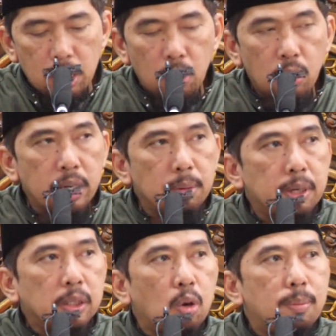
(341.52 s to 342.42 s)
orang-orang yang
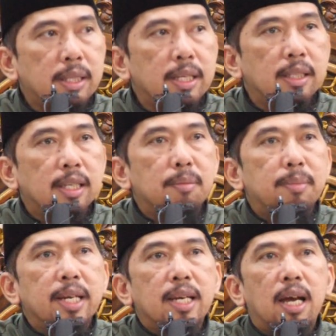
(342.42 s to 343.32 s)
bertobat di antara
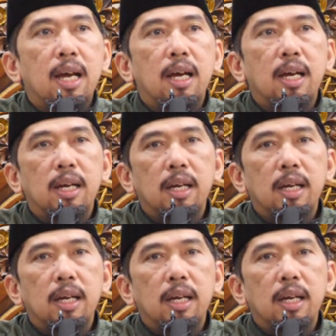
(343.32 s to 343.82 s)
mereka.